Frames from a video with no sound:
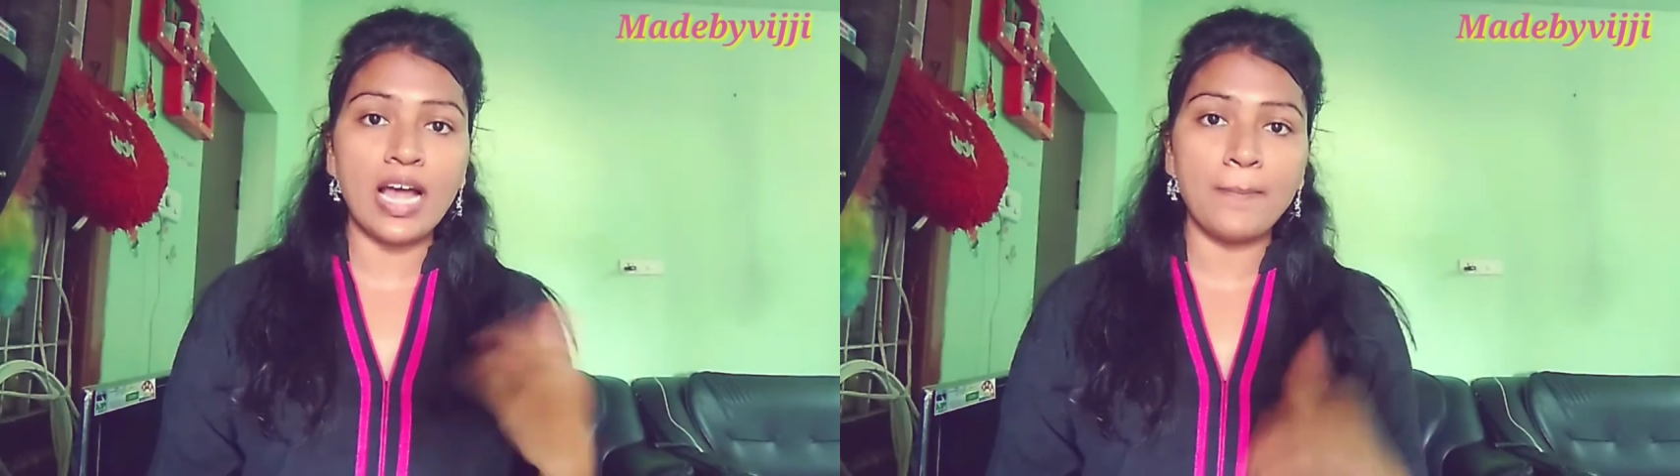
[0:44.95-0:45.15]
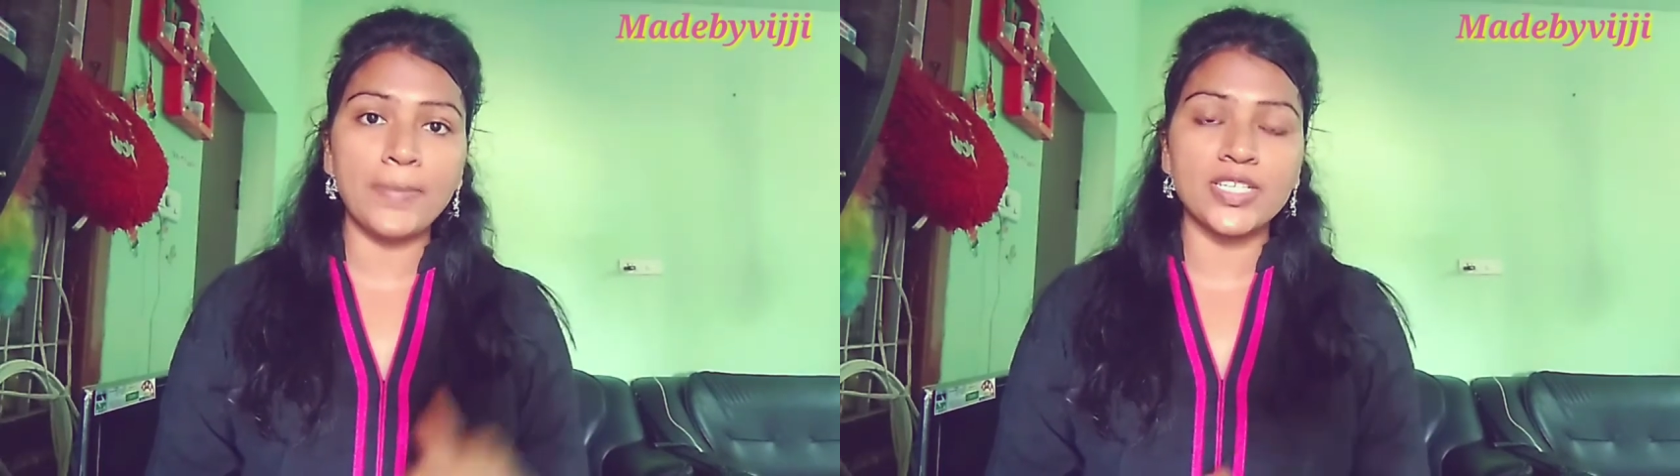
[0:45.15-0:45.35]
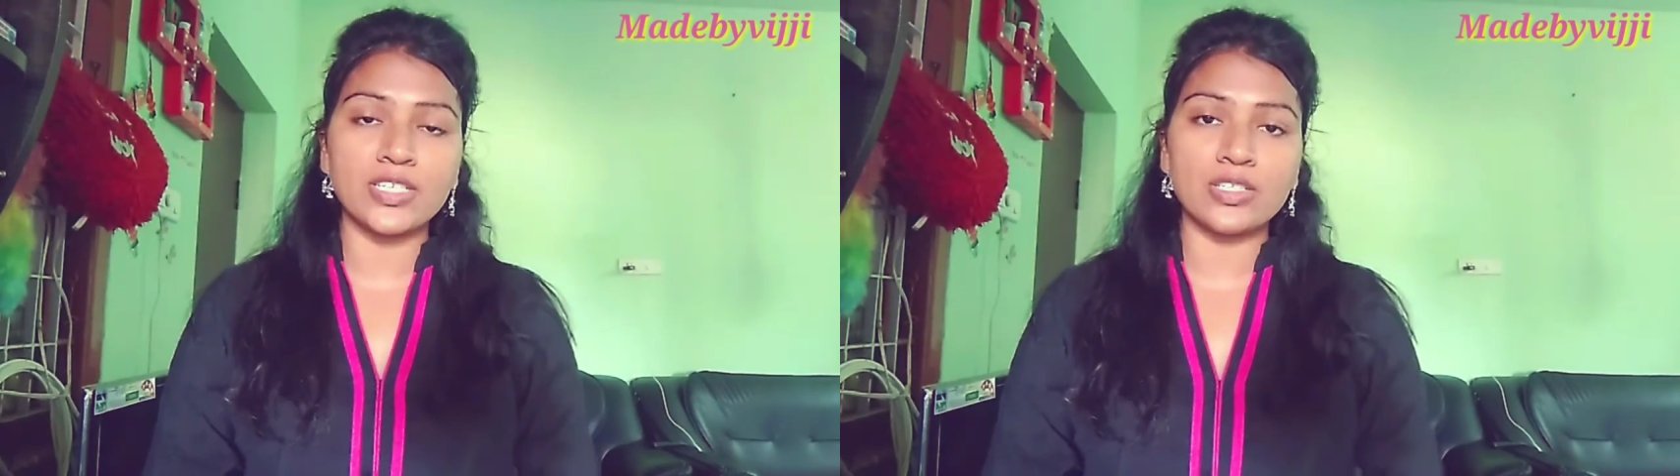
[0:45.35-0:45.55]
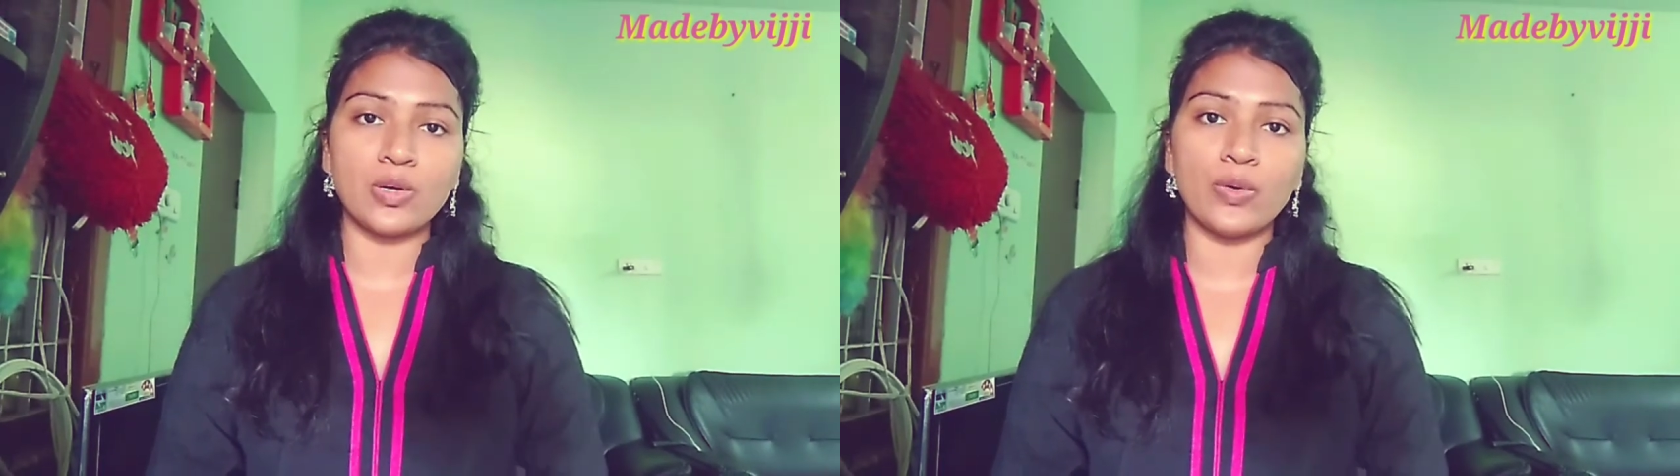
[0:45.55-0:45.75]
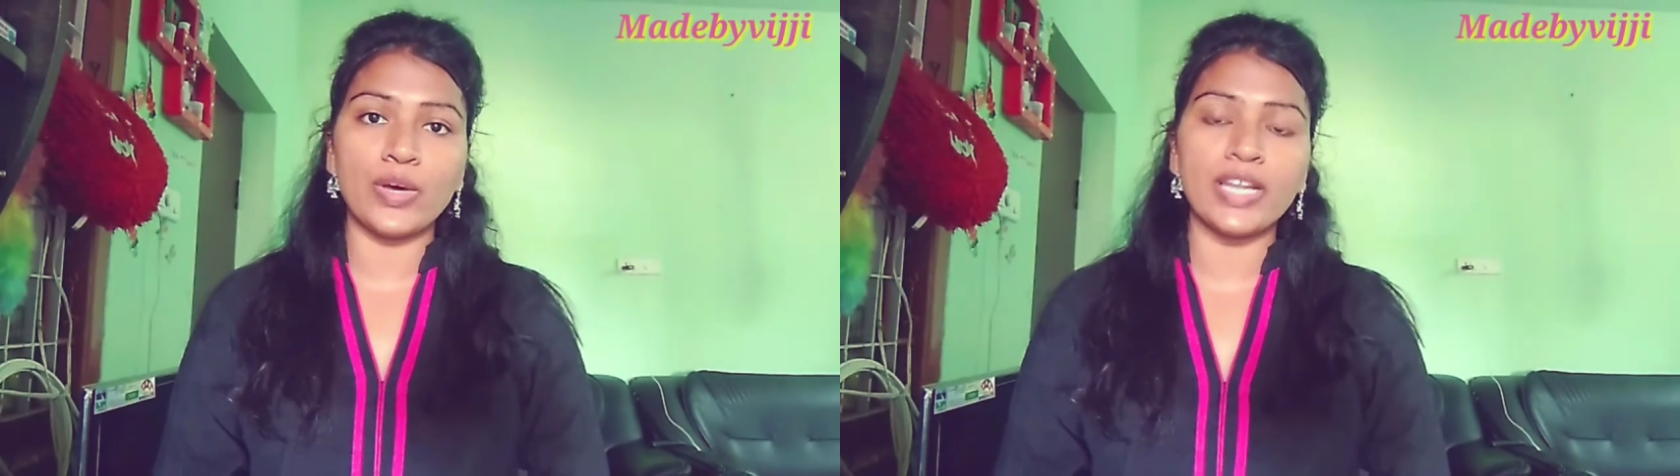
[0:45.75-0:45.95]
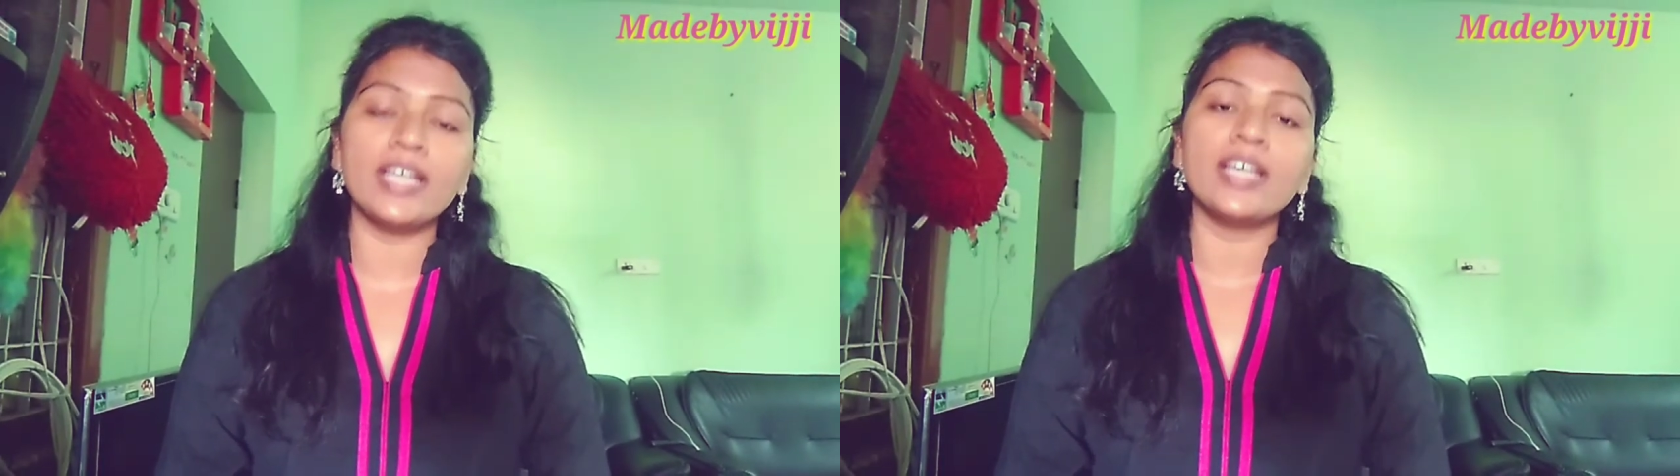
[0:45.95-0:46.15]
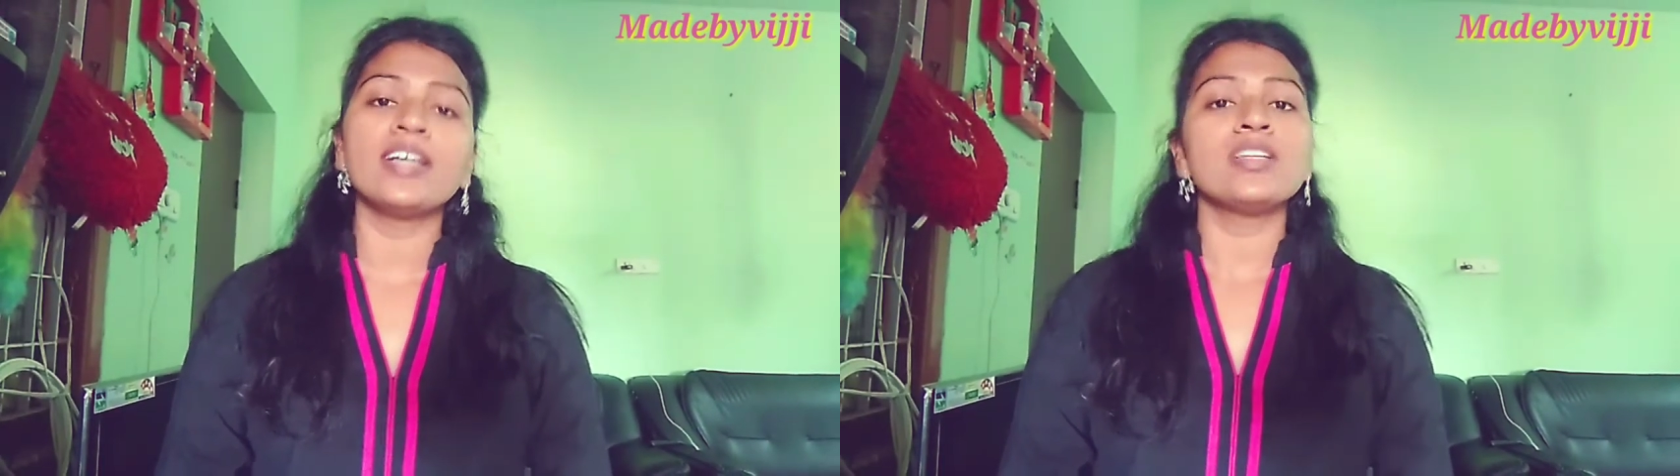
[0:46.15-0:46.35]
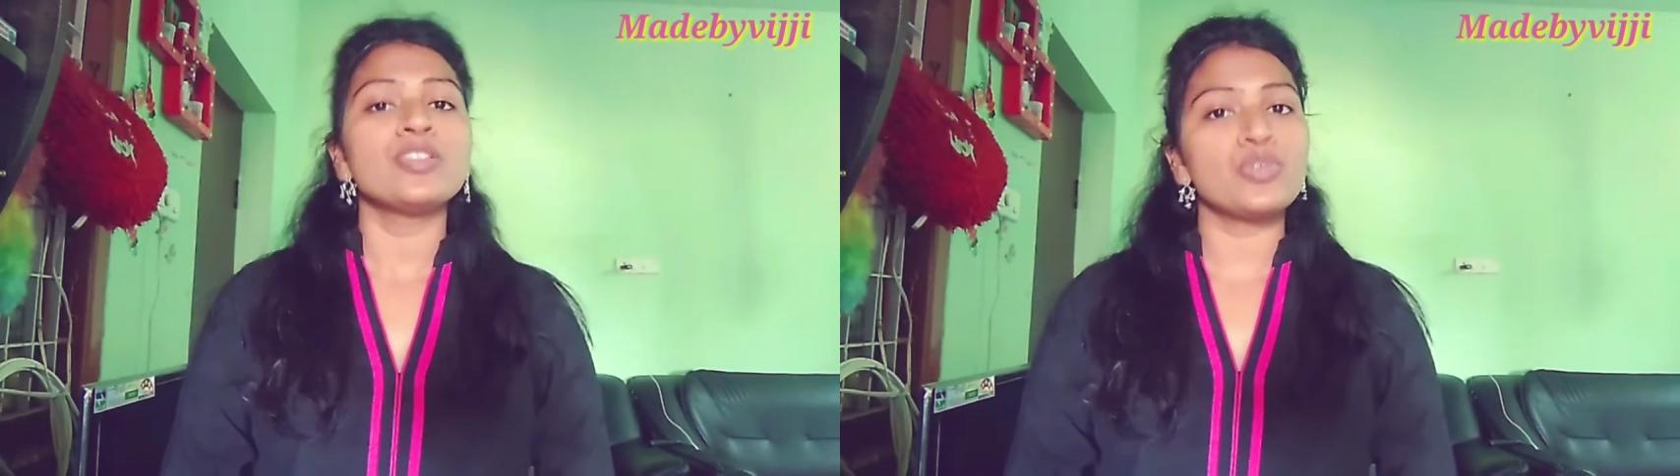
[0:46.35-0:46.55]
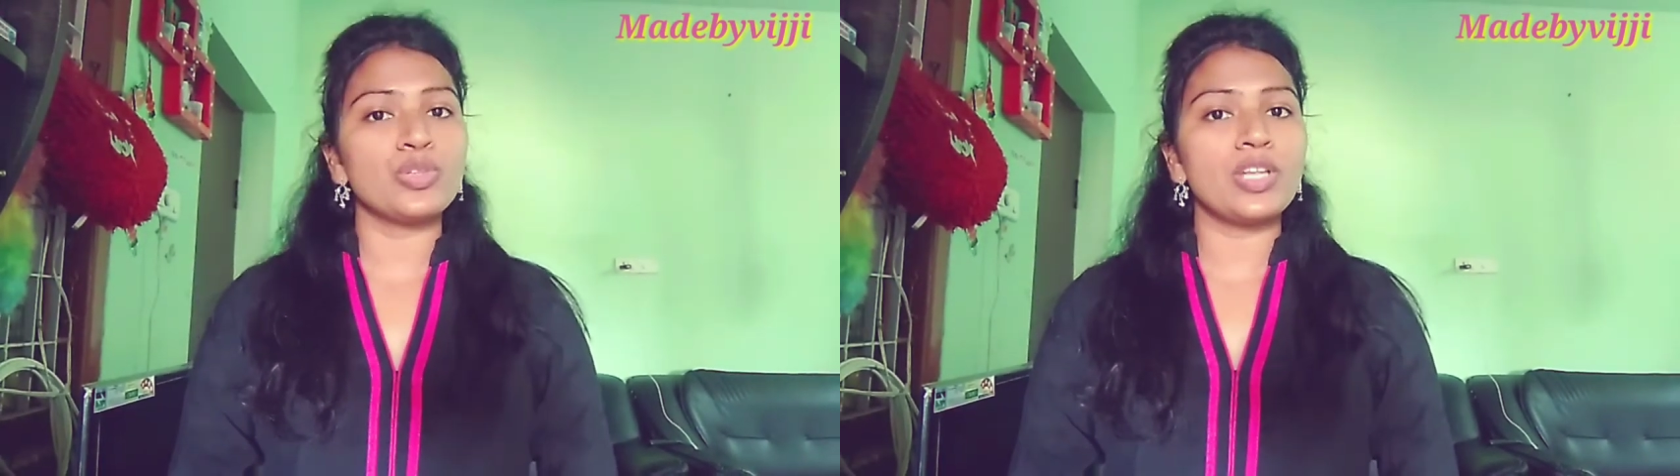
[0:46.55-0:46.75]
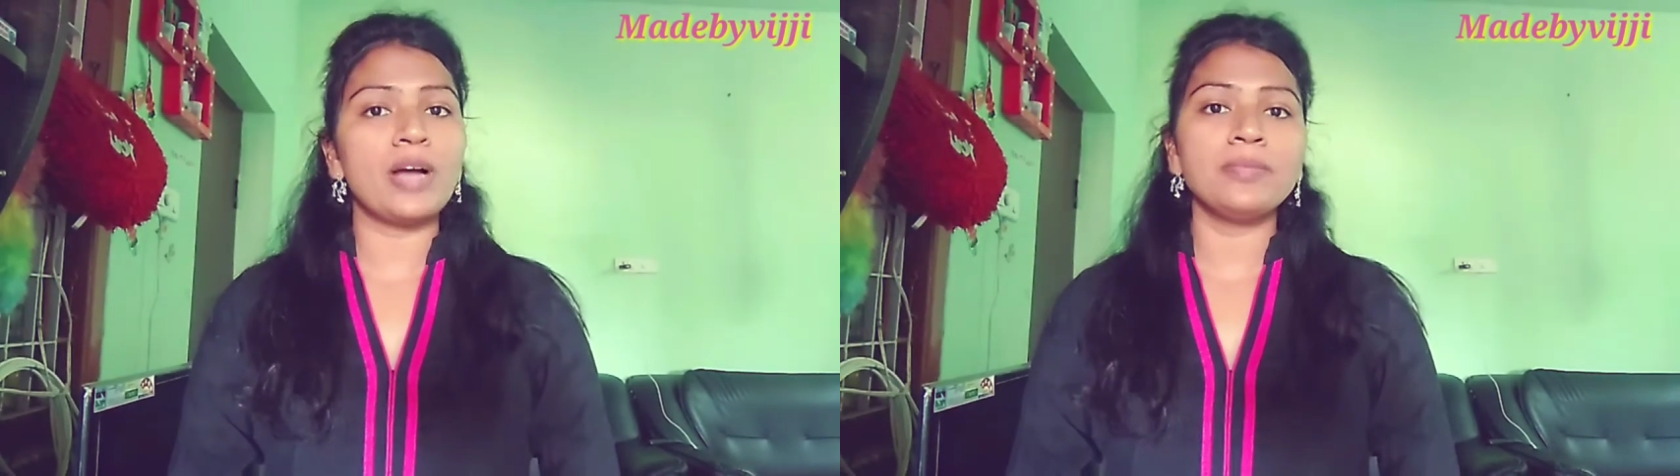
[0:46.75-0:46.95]
ఎలా అప్లై చేసుకోవాలి
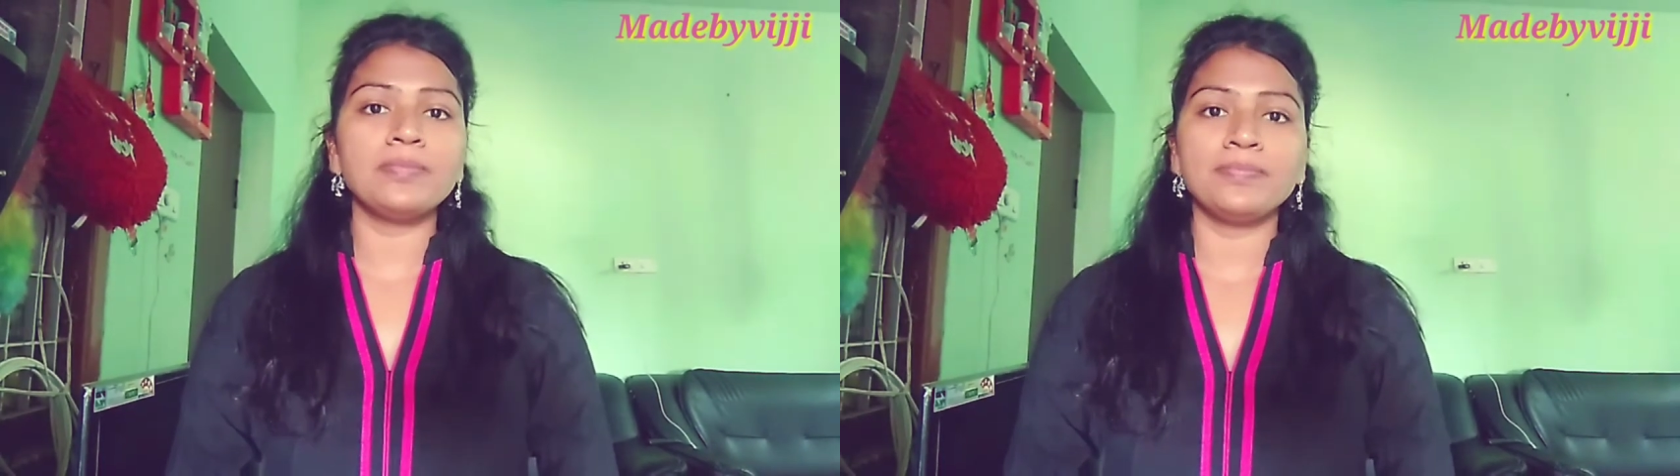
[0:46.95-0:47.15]
చూద్దాం